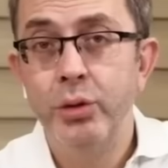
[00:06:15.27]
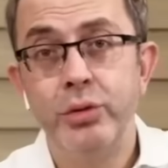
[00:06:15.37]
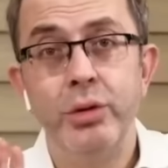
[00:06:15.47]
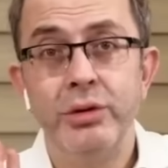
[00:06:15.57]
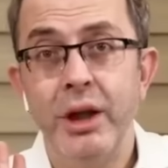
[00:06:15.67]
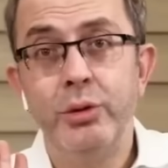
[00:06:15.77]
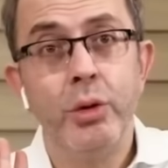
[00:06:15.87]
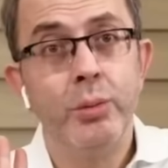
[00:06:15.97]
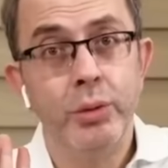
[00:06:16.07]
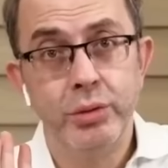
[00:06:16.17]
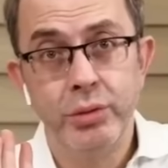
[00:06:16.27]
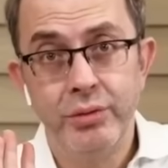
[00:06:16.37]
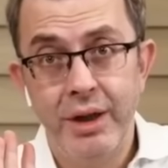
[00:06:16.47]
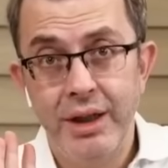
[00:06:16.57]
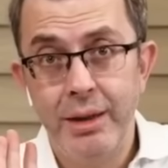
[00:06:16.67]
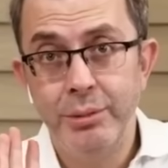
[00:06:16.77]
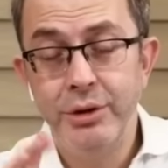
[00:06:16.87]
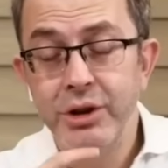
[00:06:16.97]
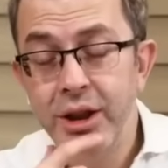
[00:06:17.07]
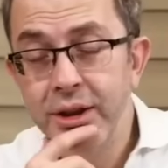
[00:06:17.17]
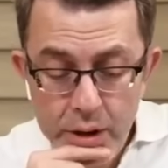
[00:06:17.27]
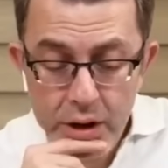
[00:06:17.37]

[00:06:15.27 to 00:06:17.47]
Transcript: Özgür Özel çok bozulur vallahi bu işe.